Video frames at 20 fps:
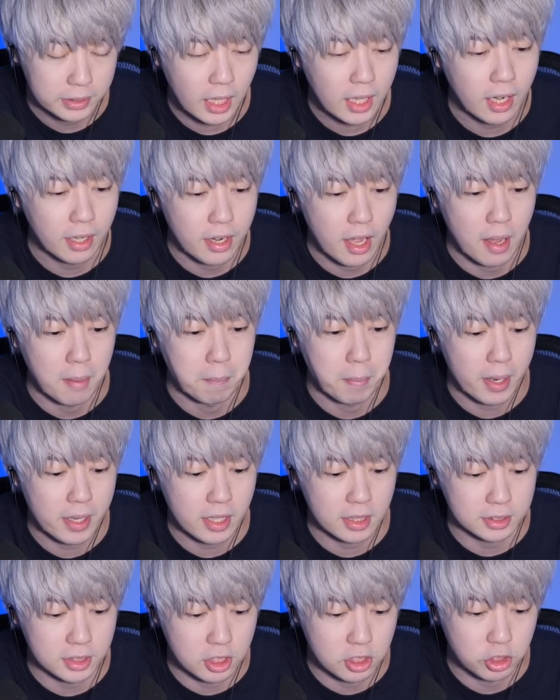あ、ただね
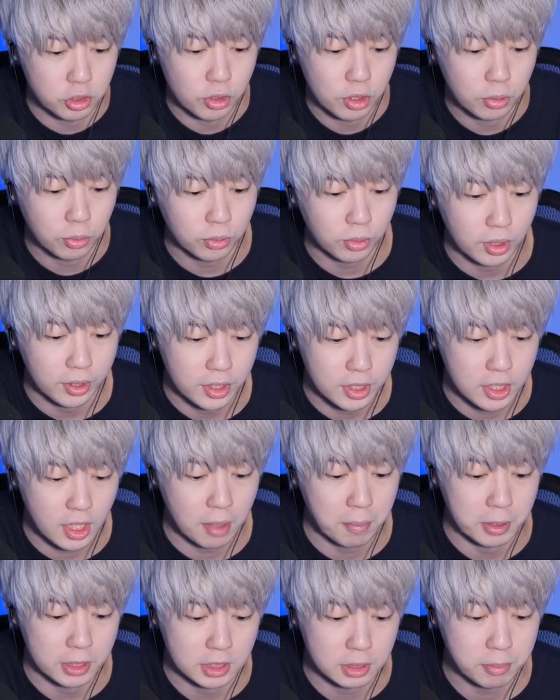バリア選手を引くことができ
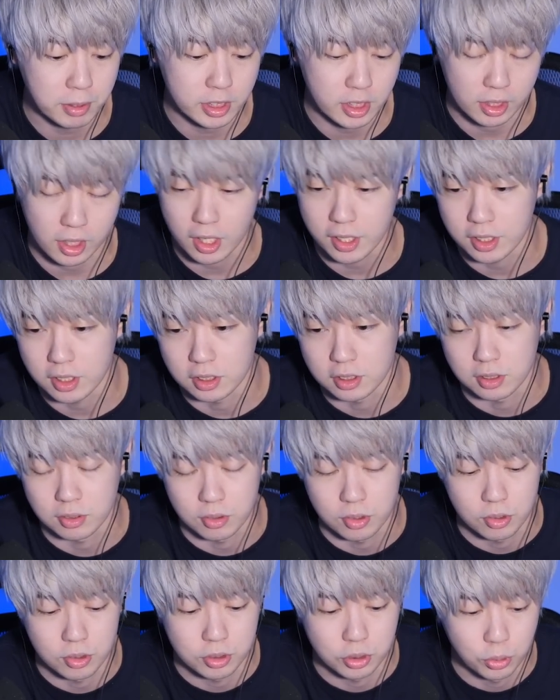れば全て解決
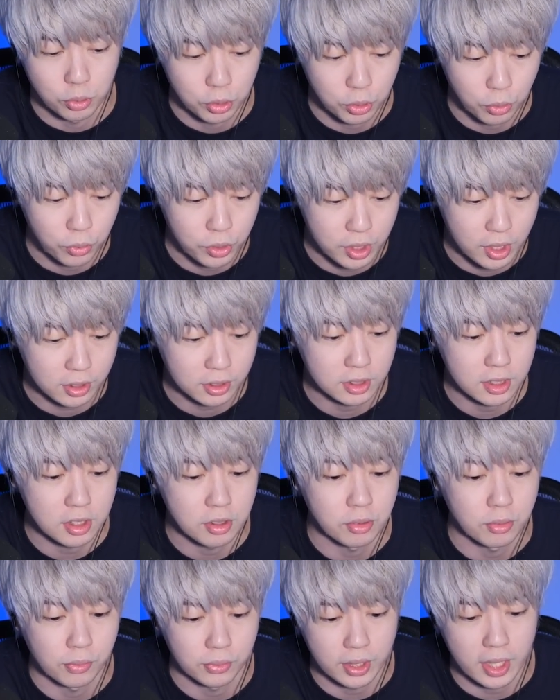という状況になって
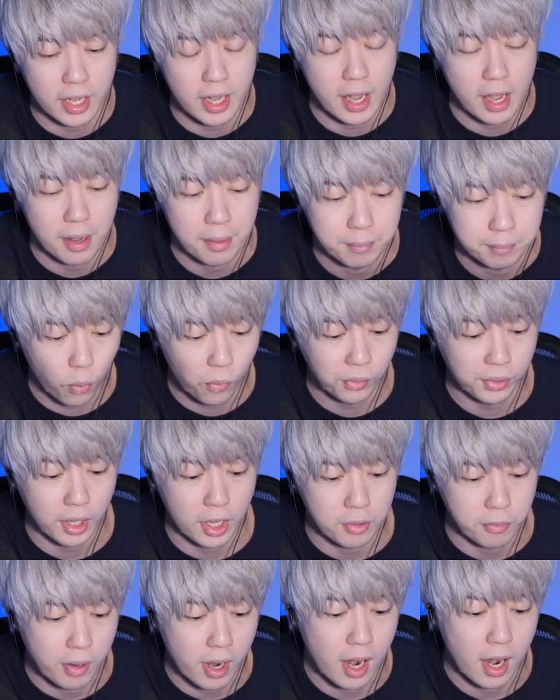いるので今
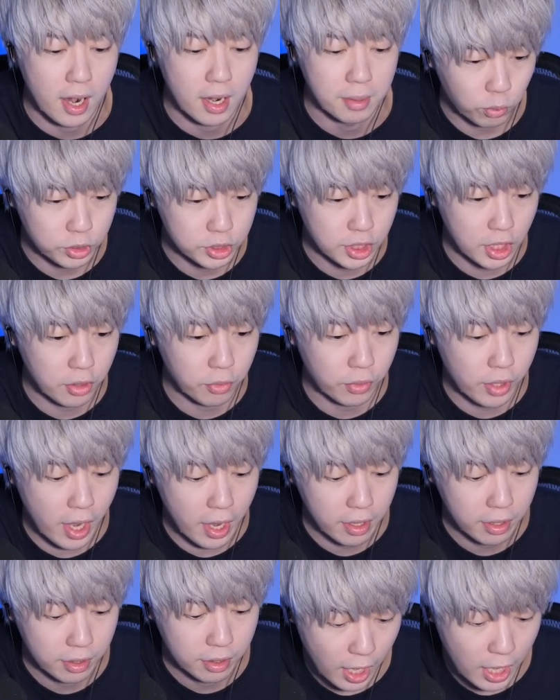回はこちらの
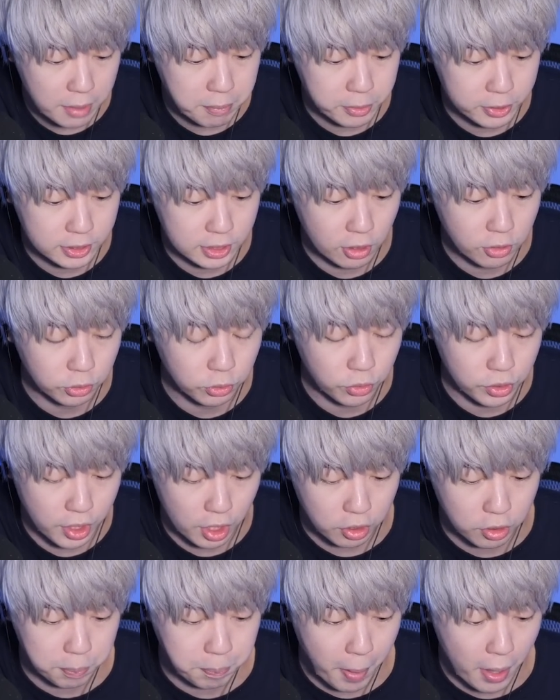ねライブスカウト
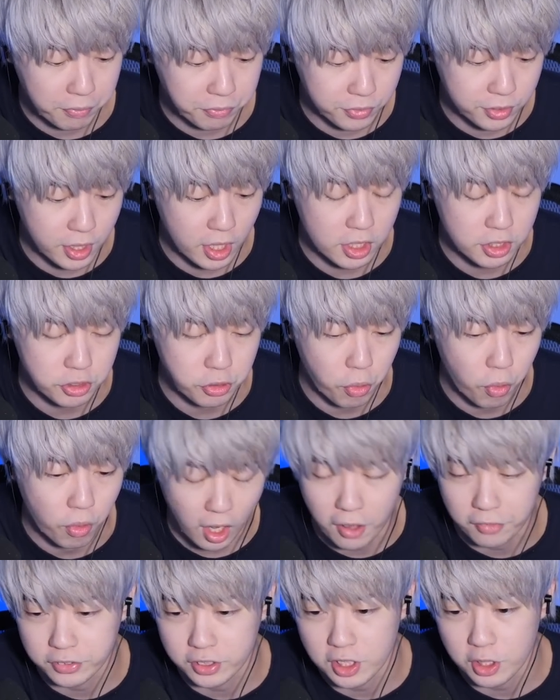100パッケージを
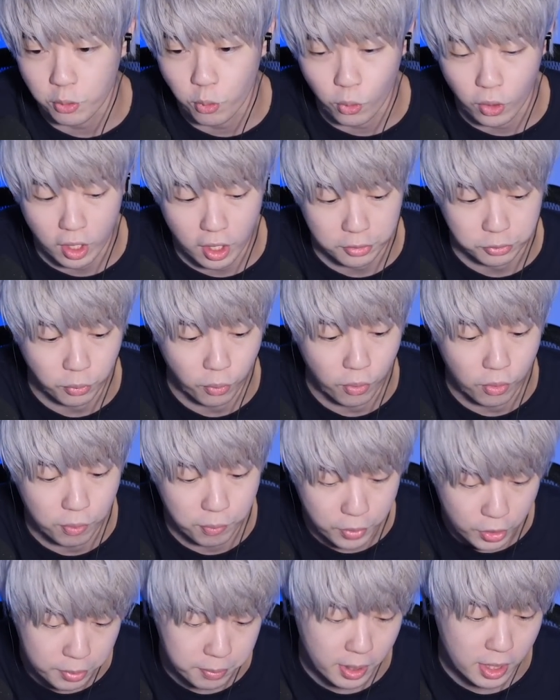買っていこうかなと
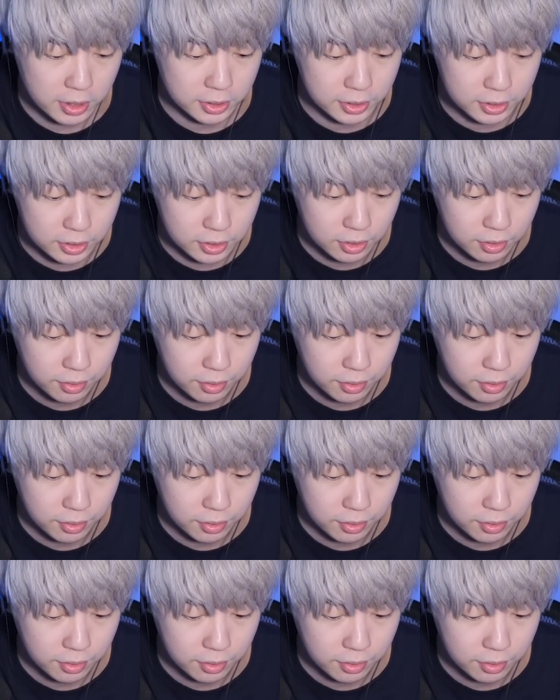思います